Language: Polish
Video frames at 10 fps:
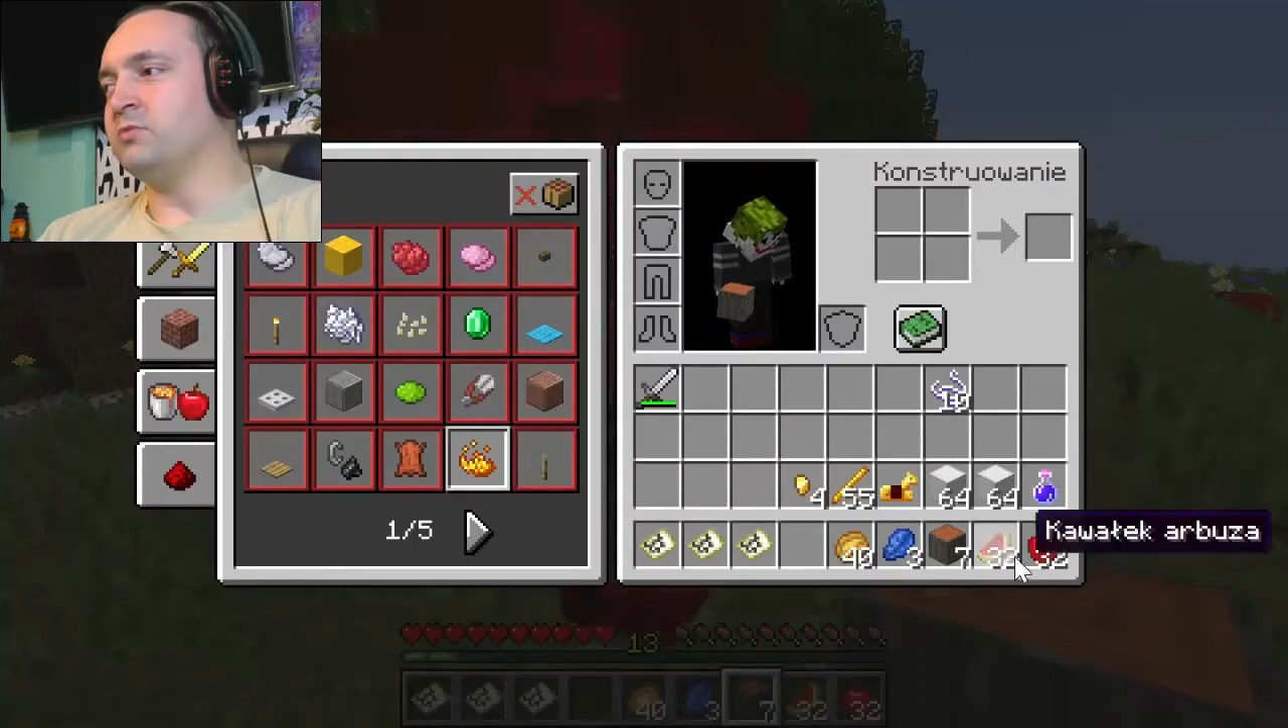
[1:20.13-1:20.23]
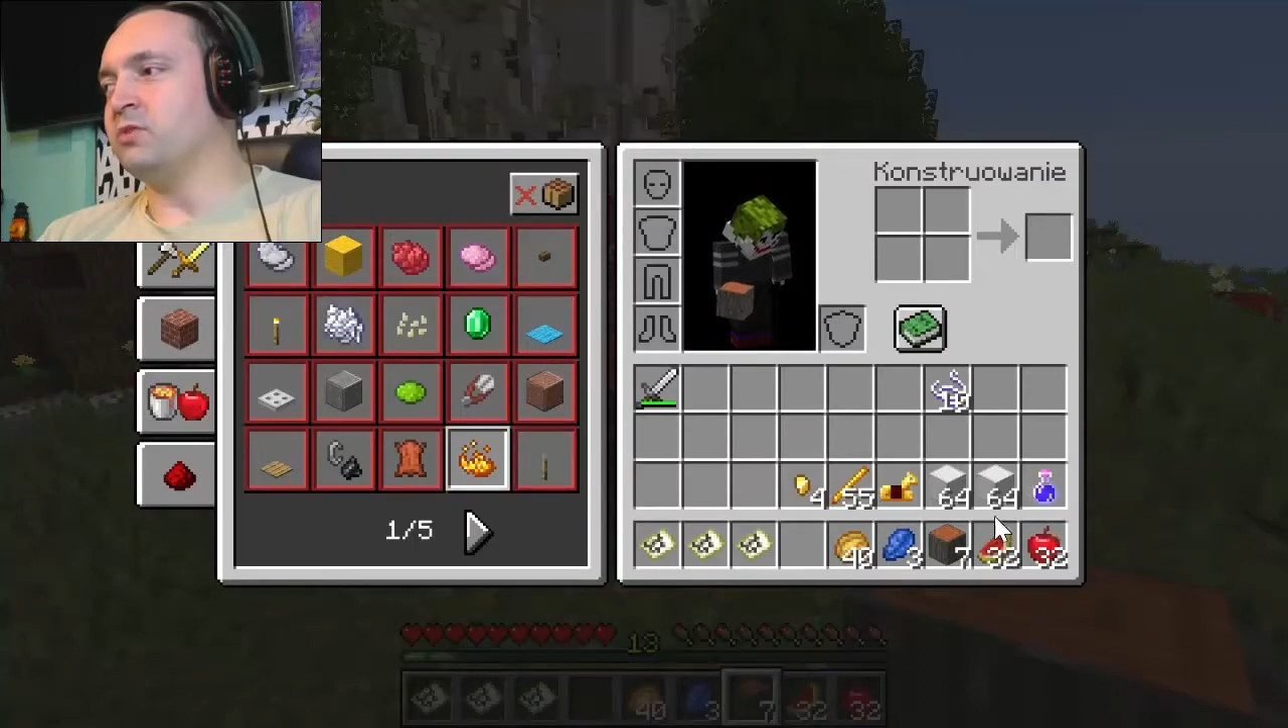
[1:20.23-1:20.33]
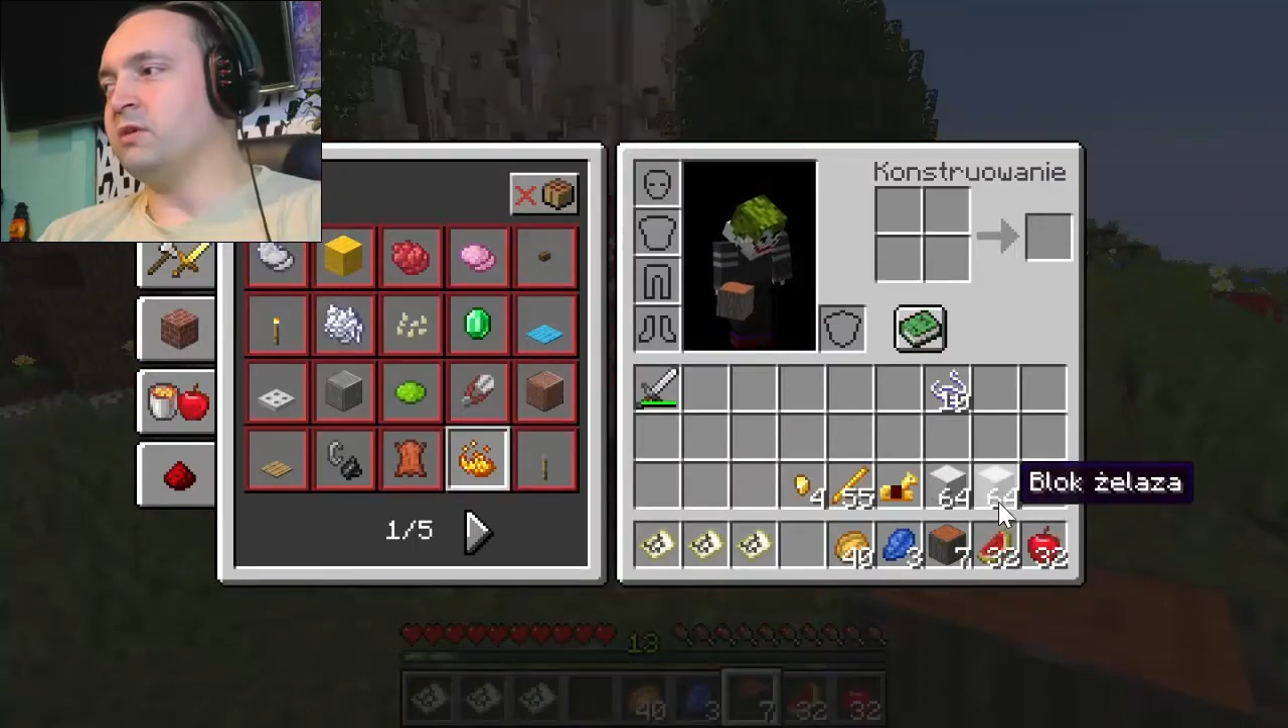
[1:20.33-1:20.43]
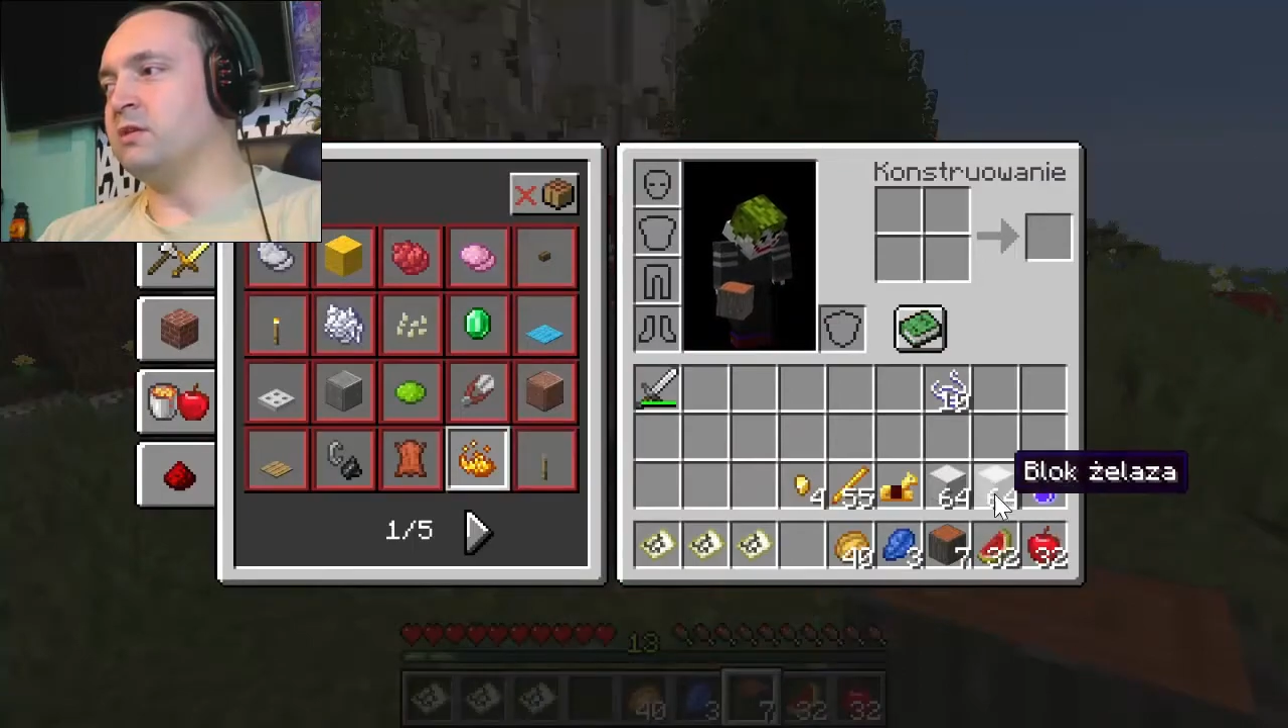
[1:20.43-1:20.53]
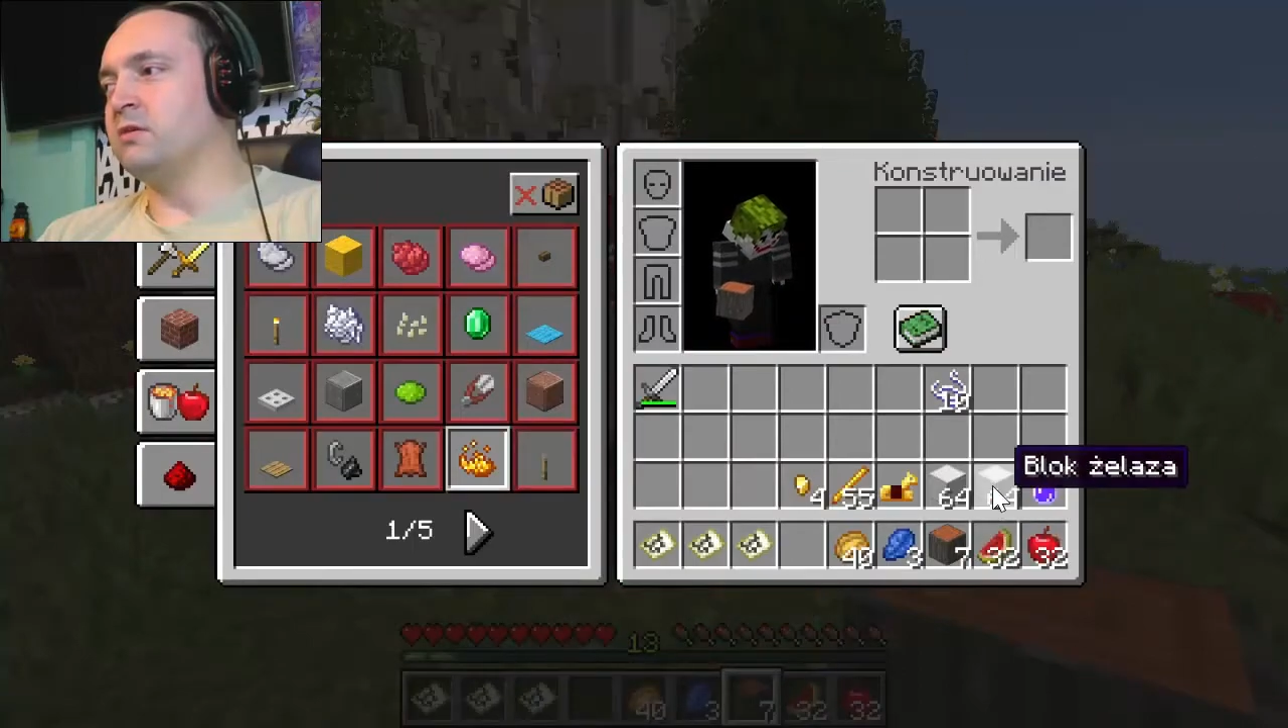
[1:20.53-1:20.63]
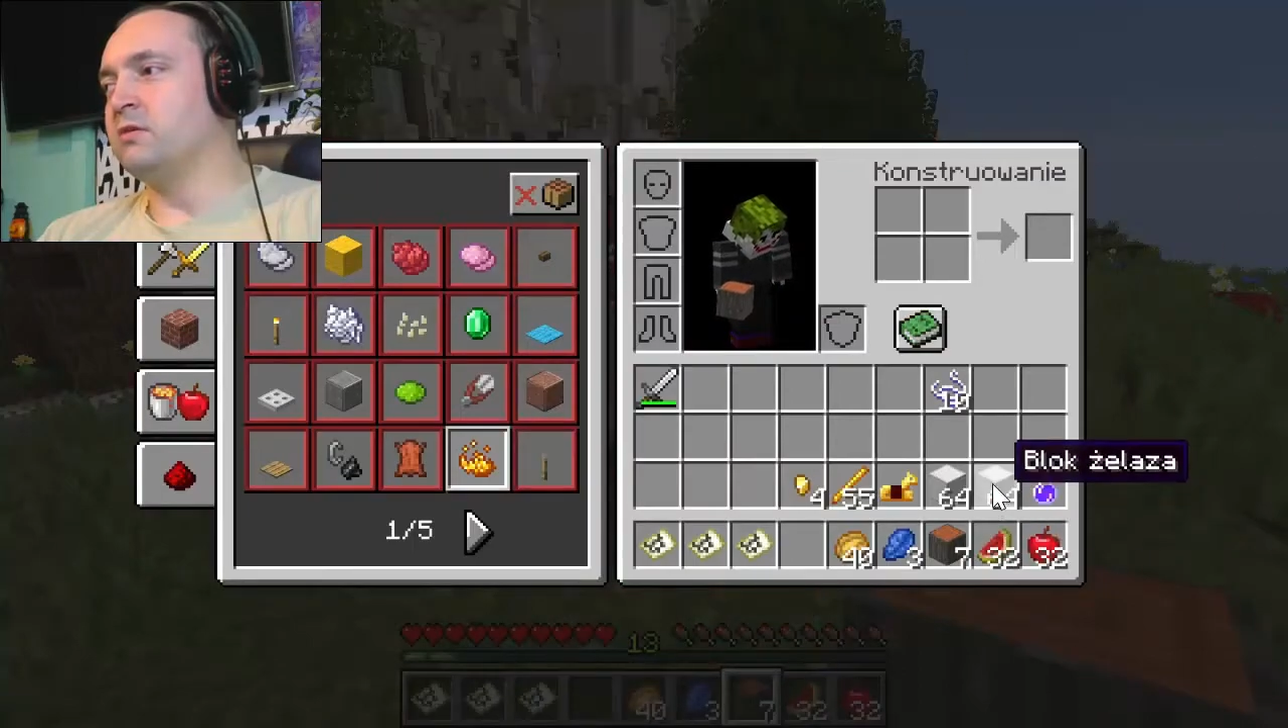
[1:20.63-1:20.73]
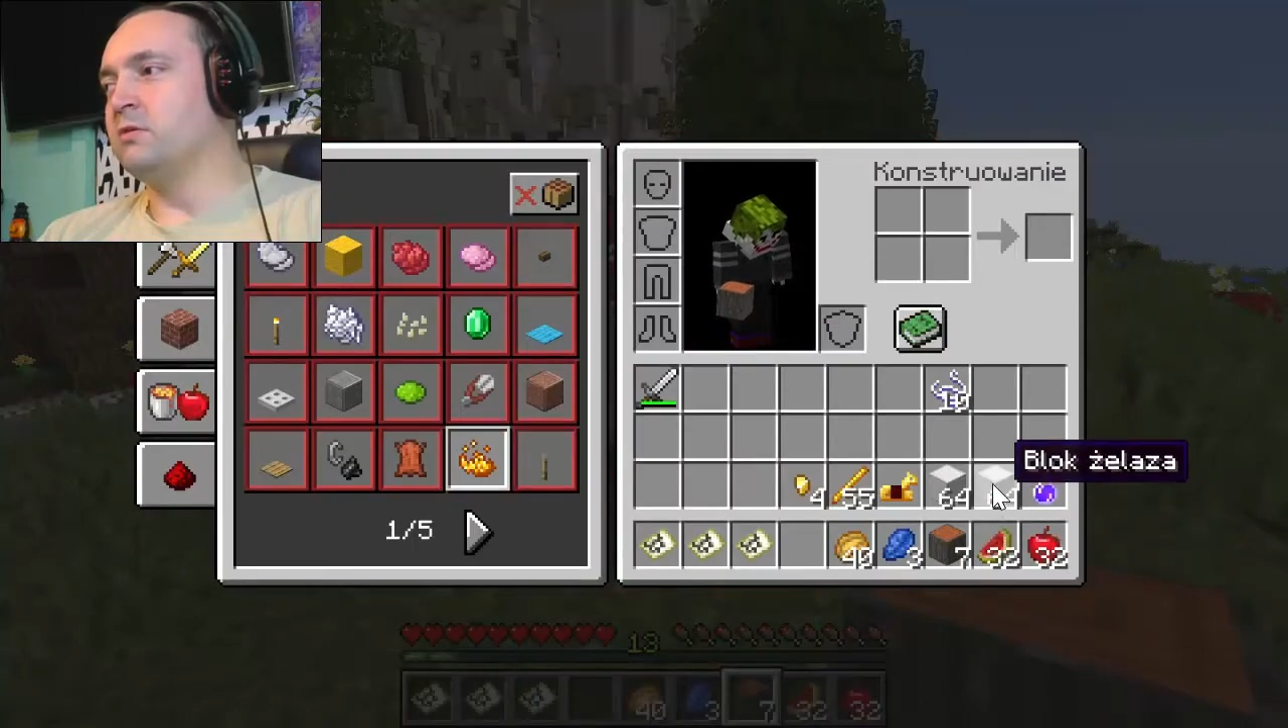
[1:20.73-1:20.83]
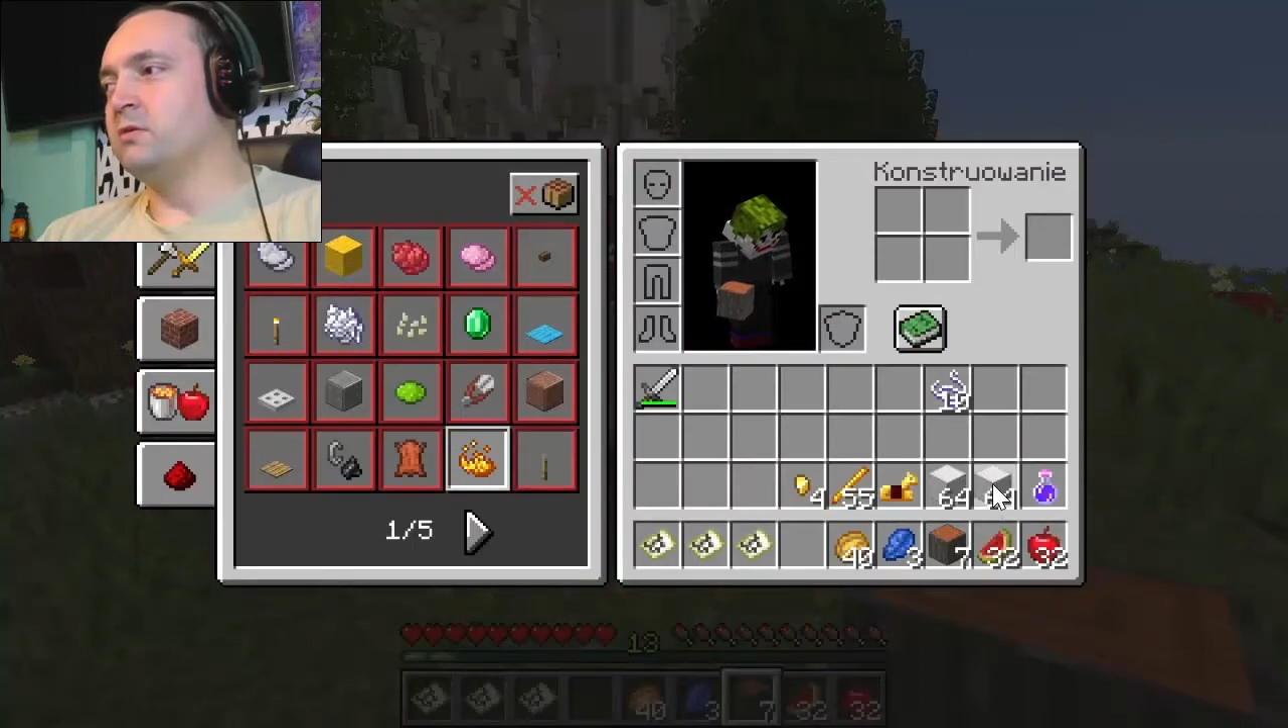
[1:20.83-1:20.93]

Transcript: na przykład.